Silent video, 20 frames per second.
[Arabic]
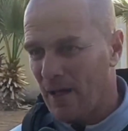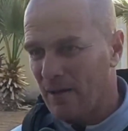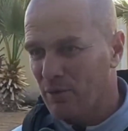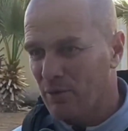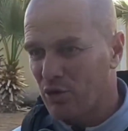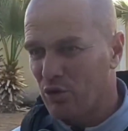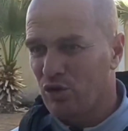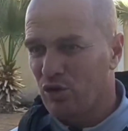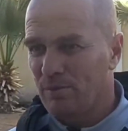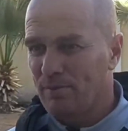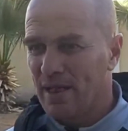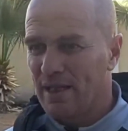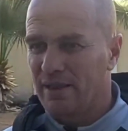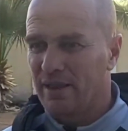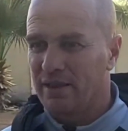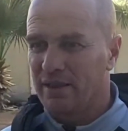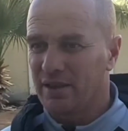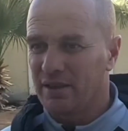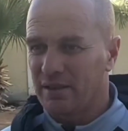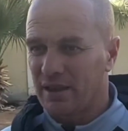المجهود
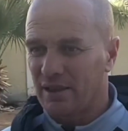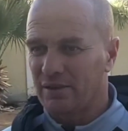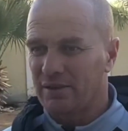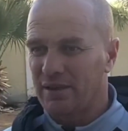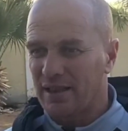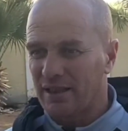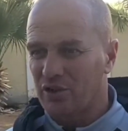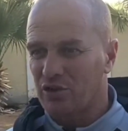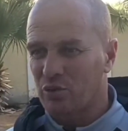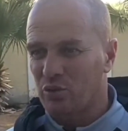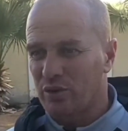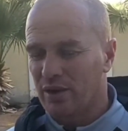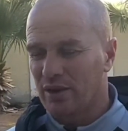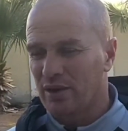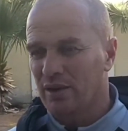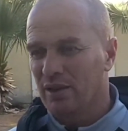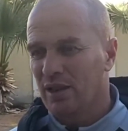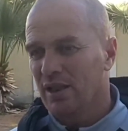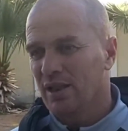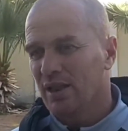البدني ناقش شويه
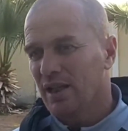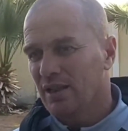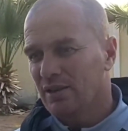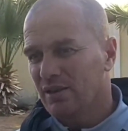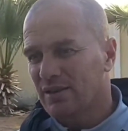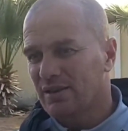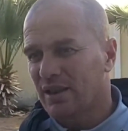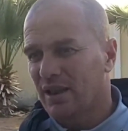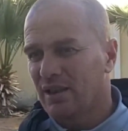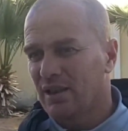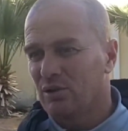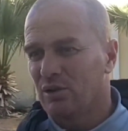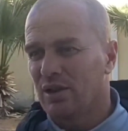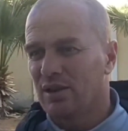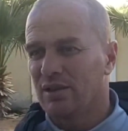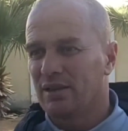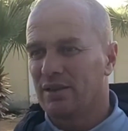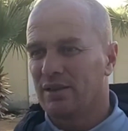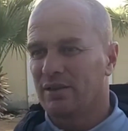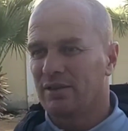هذه استغلوها
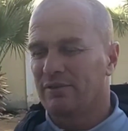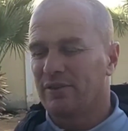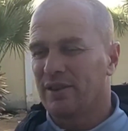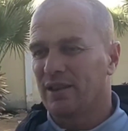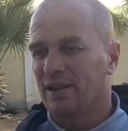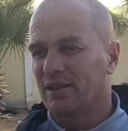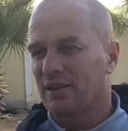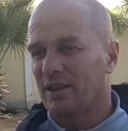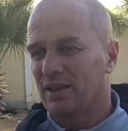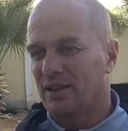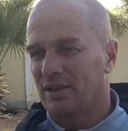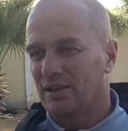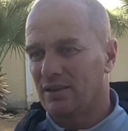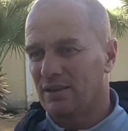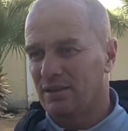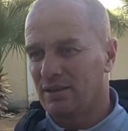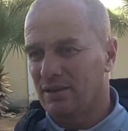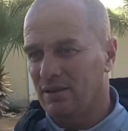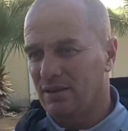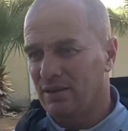الفريق تاع
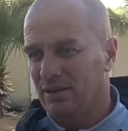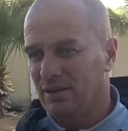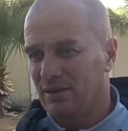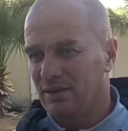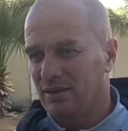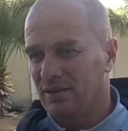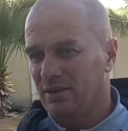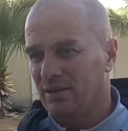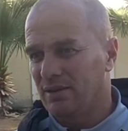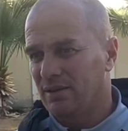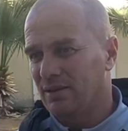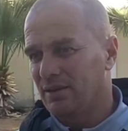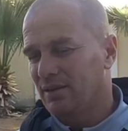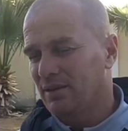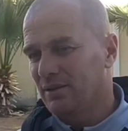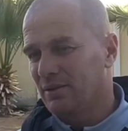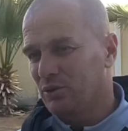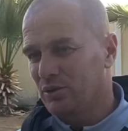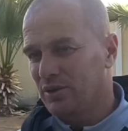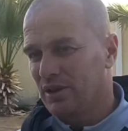
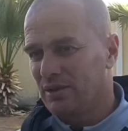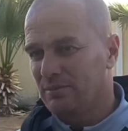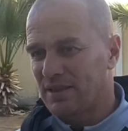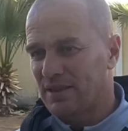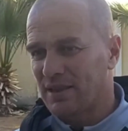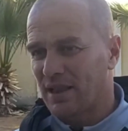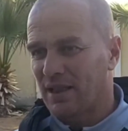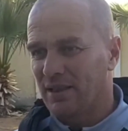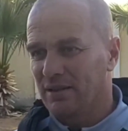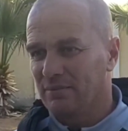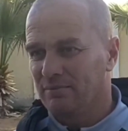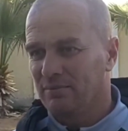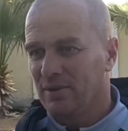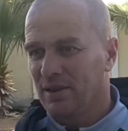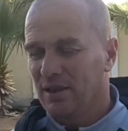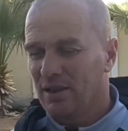آه، وداد مستغالم